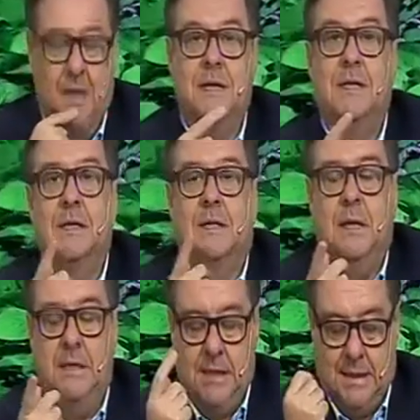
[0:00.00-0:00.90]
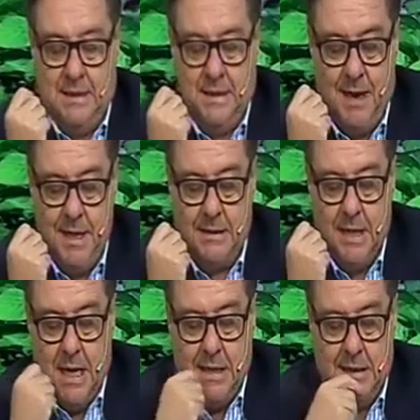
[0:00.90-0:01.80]
Las existencias de maíz,
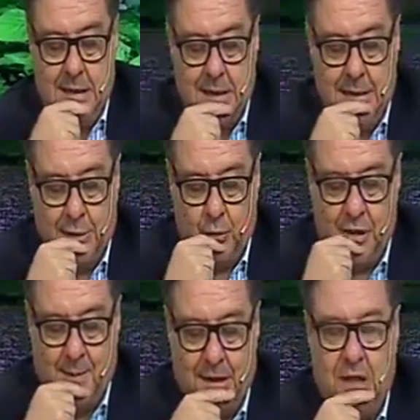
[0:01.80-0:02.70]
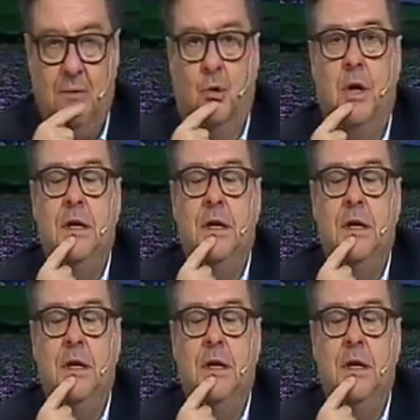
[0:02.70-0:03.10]
y este es el dato llamativo,